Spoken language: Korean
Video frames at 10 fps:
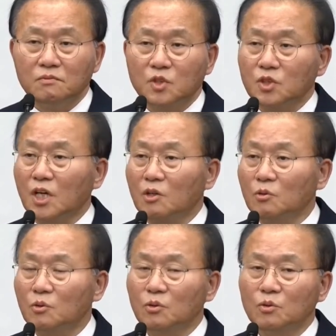뭐
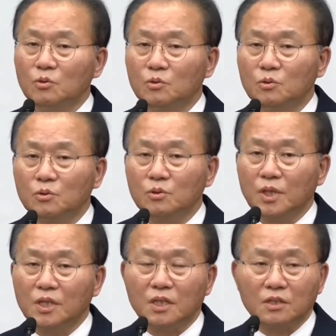
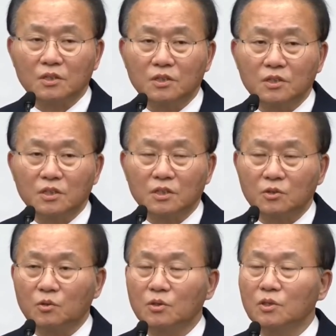사고에 대한 걱정
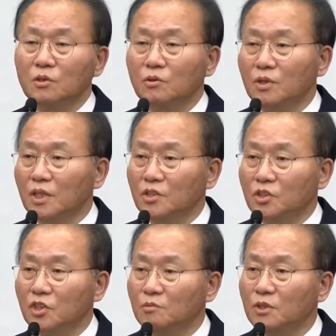또 그걸로 인한
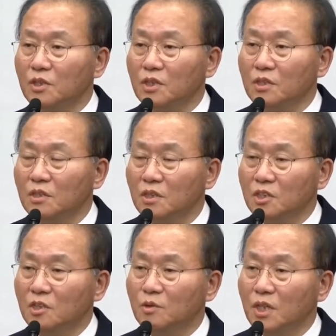처벌이
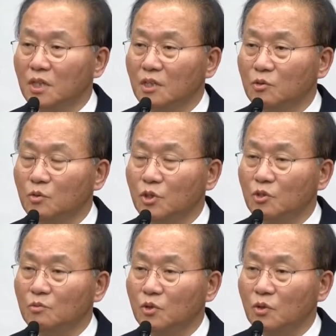처벌에 대한
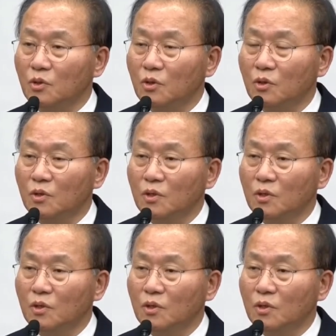두려움으로